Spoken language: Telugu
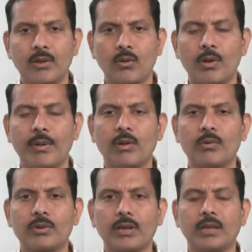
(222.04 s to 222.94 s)
నేను అనుకోవడం
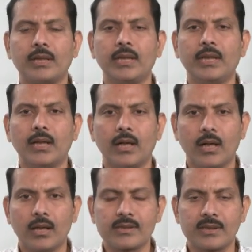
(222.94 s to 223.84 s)
అరౌండ్ థర్టీ
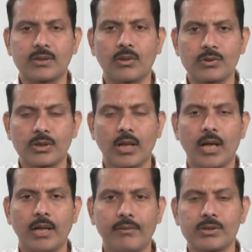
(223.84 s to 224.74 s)
సిక్స్ థౌజండ్
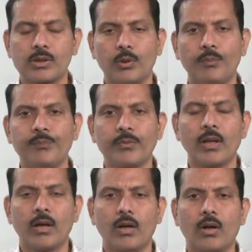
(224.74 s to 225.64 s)
ఆ లెవెల్స్లో
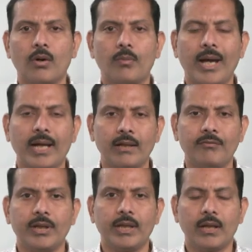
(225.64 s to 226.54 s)
బ్యాంక్
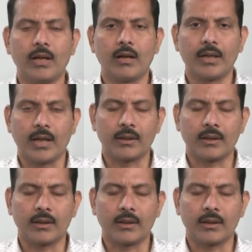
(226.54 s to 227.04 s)
నిఫ్టీ అంటే